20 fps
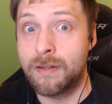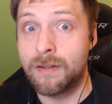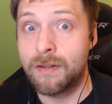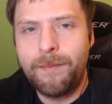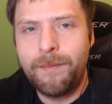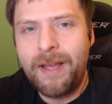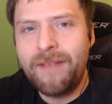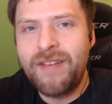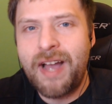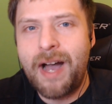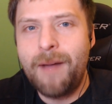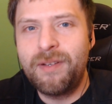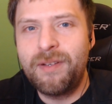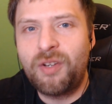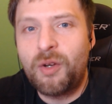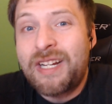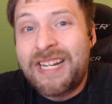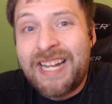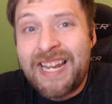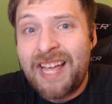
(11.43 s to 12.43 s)
Ich meine, wir haben jetzt
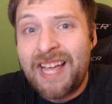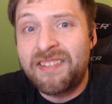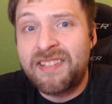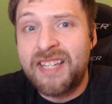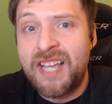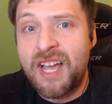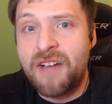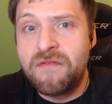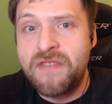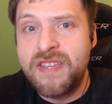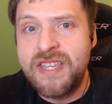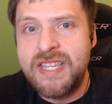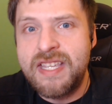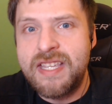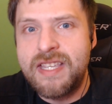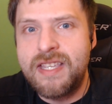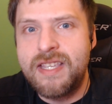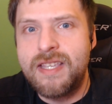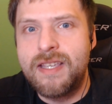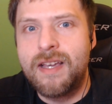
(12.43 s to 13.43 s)
heute Klassiker
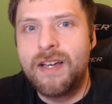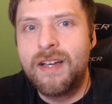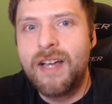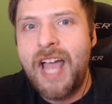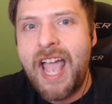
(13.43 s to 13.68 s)
wie